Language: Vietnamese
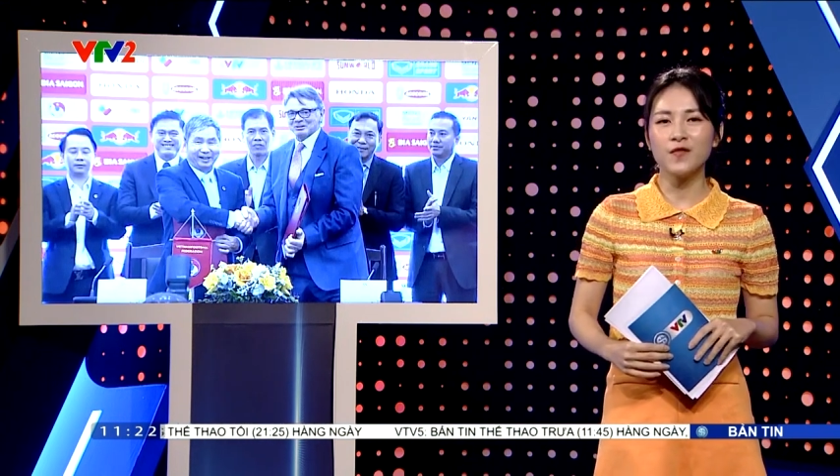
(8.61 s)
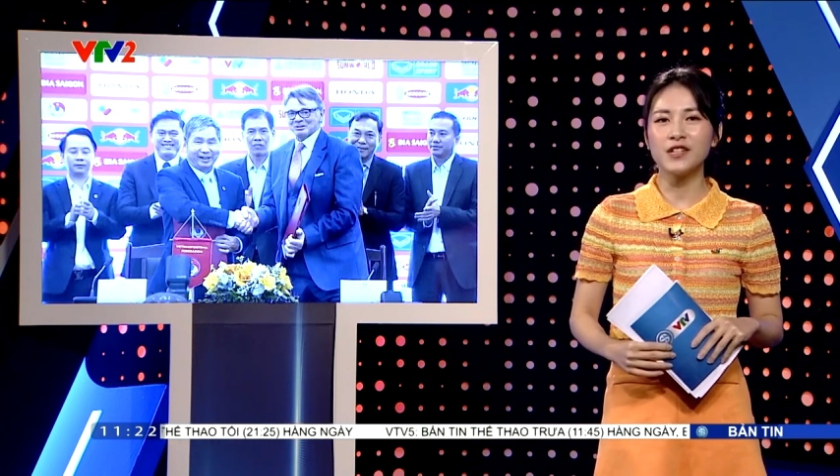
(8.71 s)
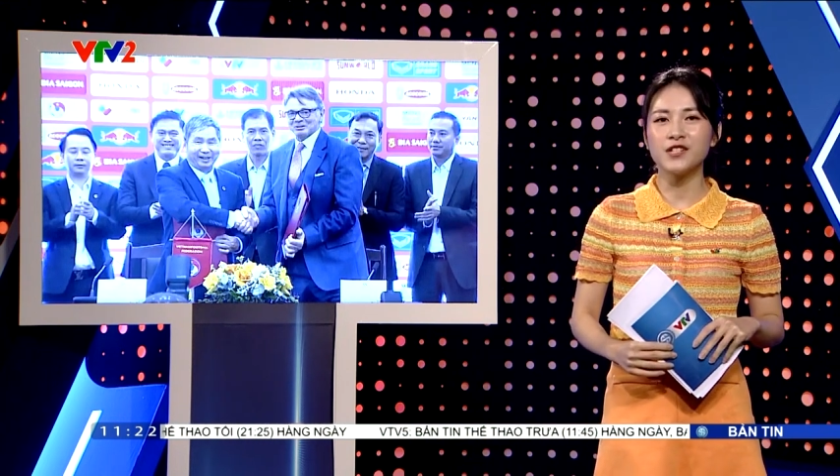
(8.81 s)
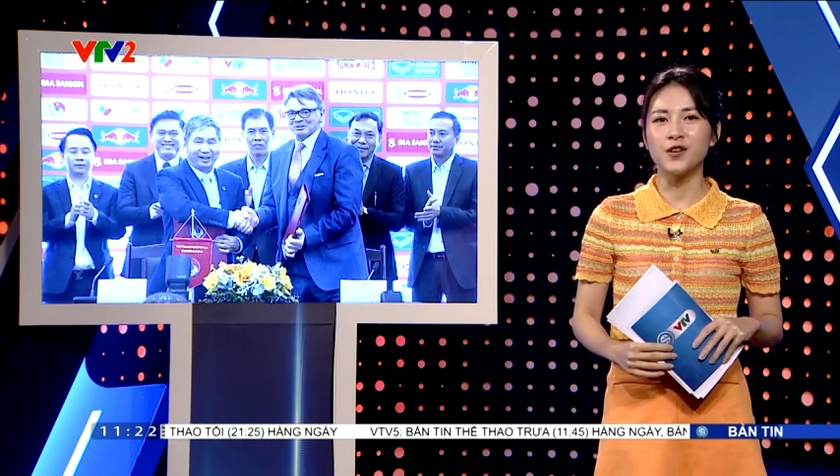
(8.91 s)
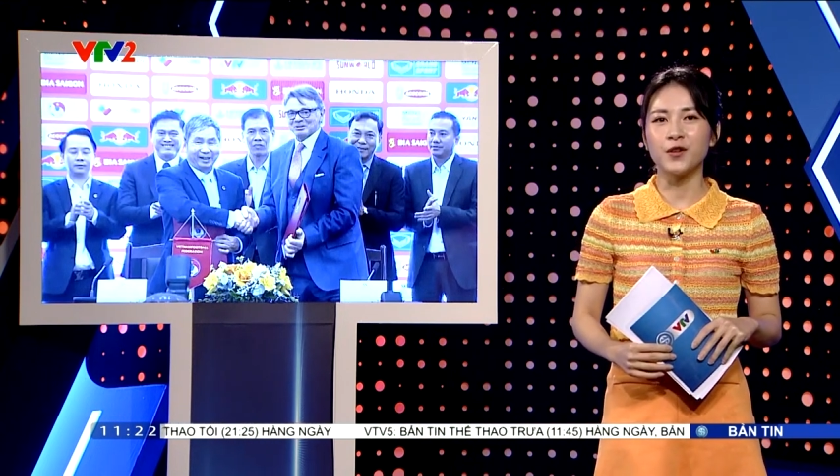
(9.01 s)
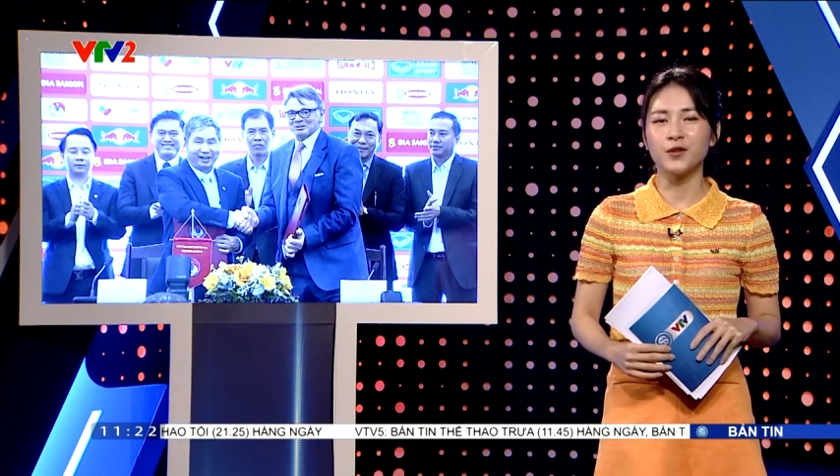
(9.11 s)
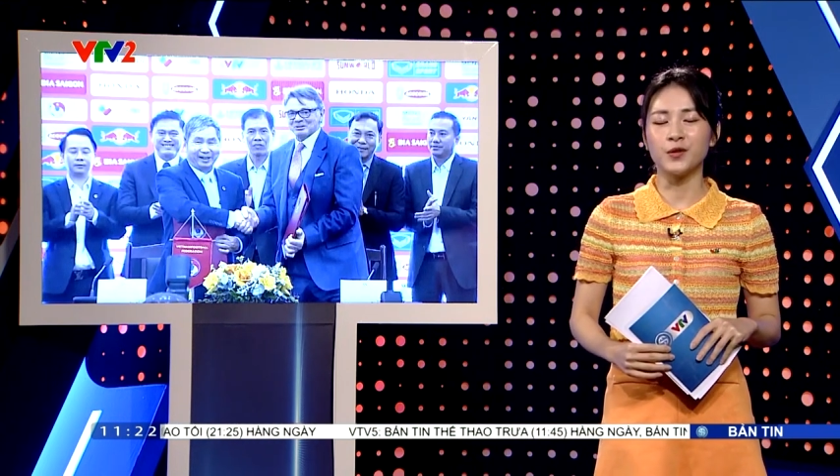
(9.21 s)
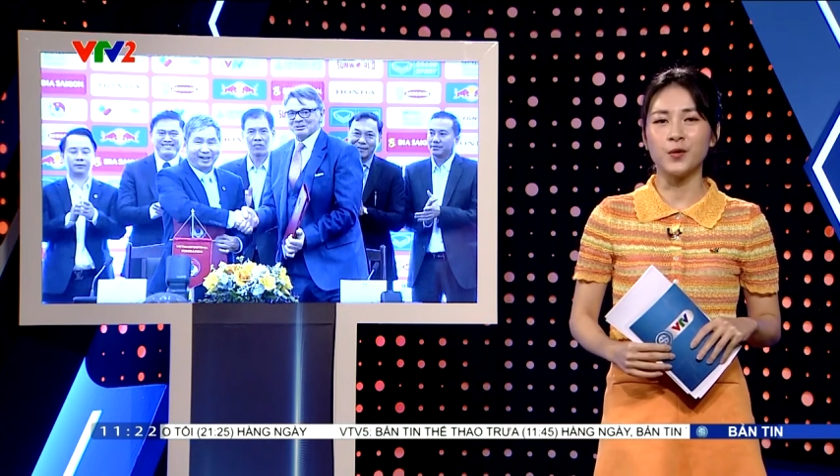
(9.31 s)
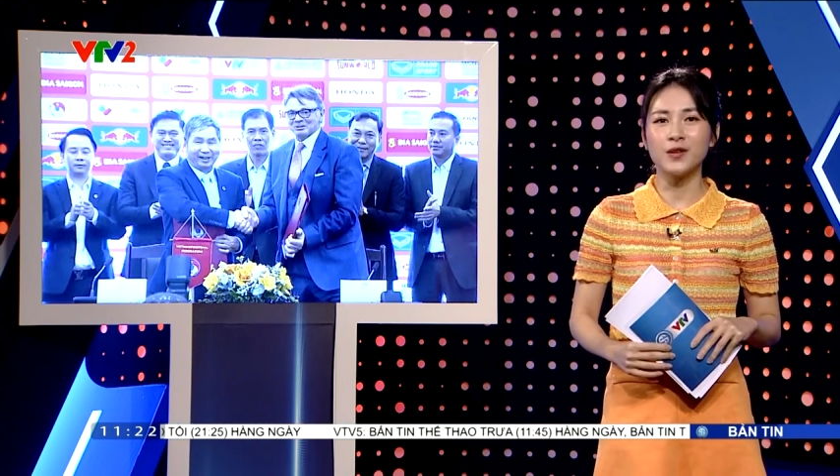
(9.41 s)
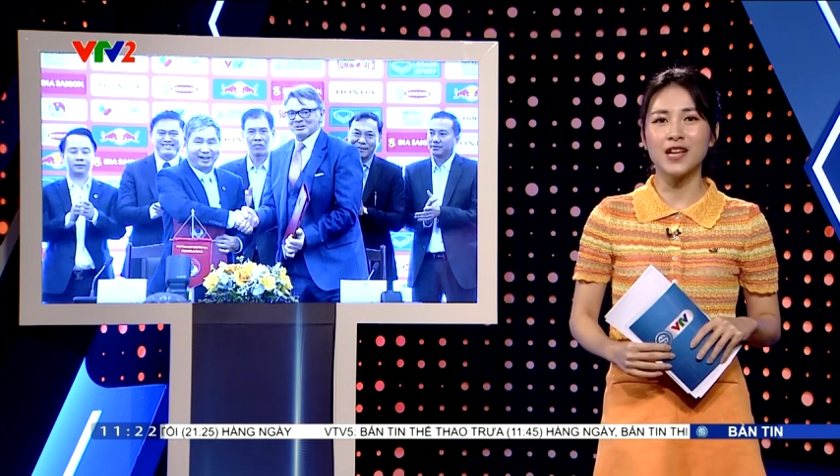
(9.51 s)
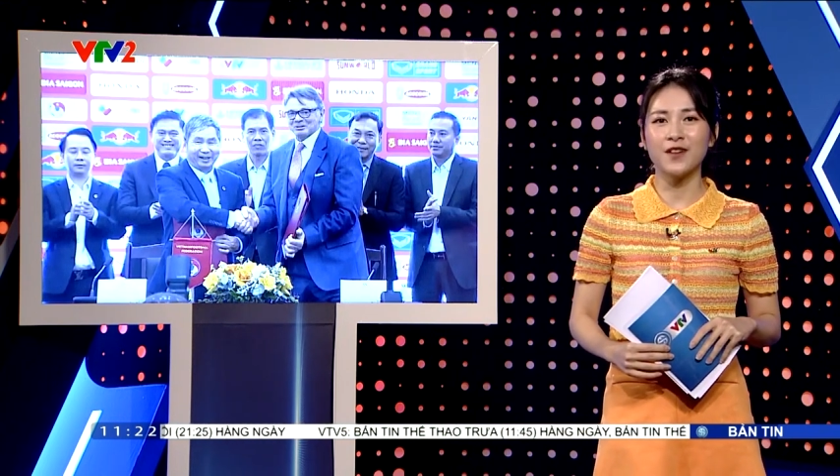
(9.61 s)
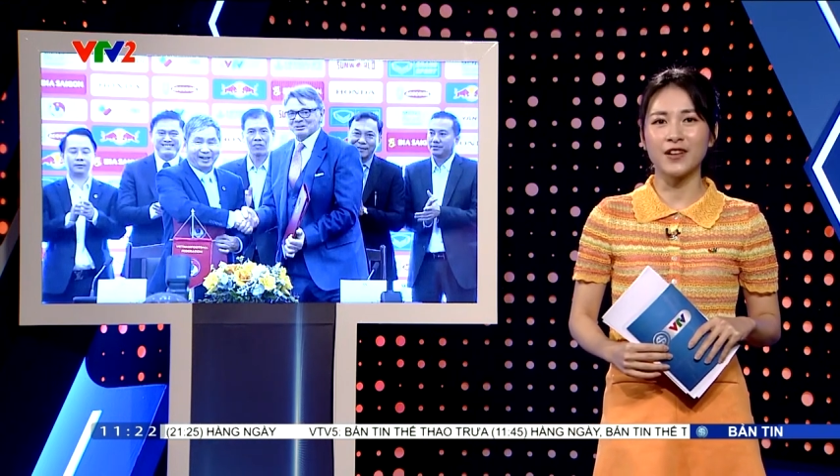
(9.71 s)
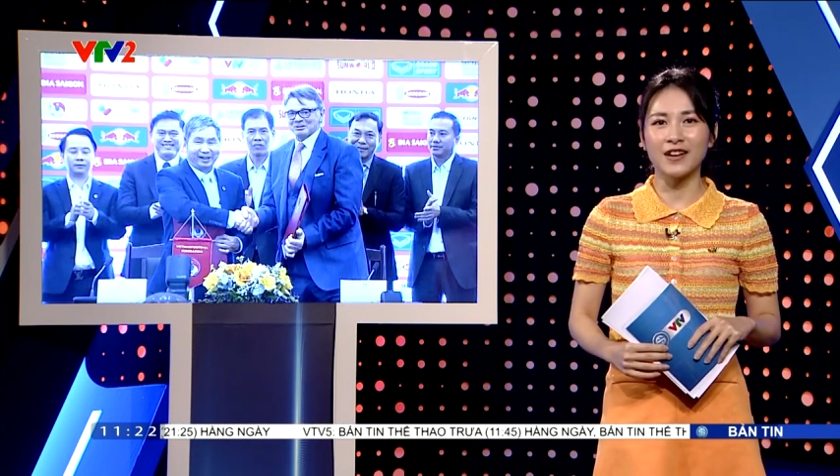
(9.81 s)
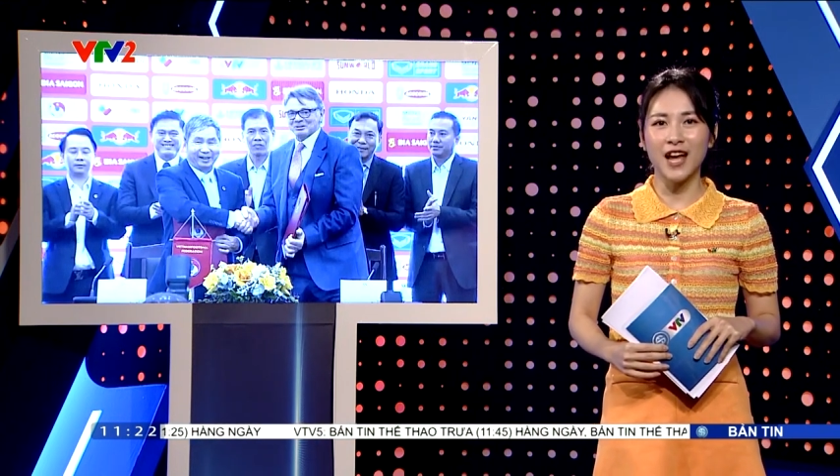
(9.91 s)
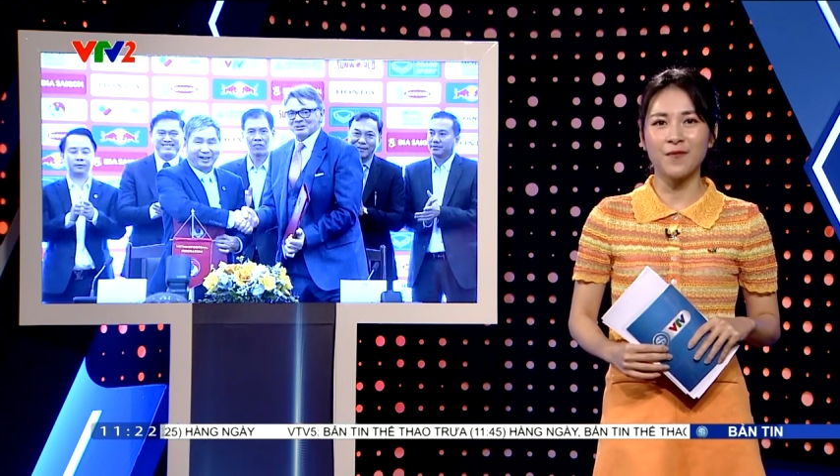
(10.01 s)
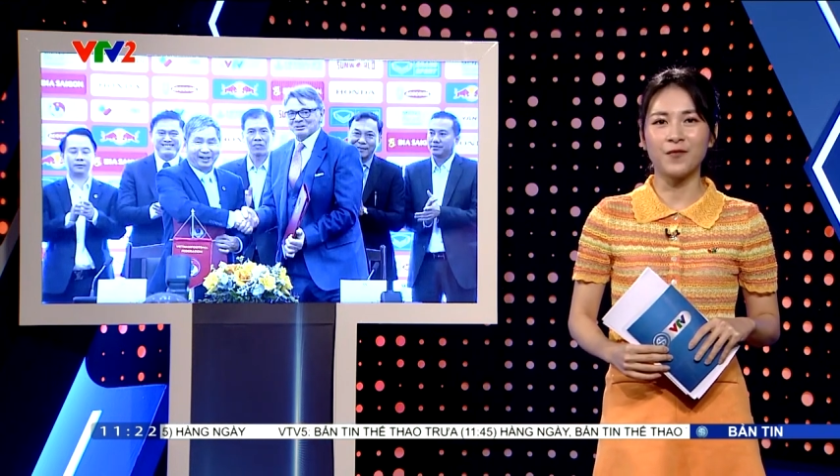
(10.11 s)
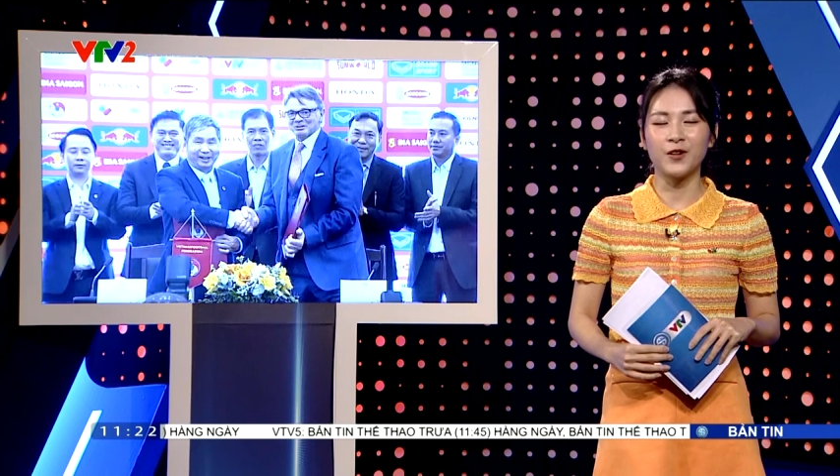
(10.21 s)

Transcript: luyện viên trưởng của đội tuyển quốc gia Việt Nam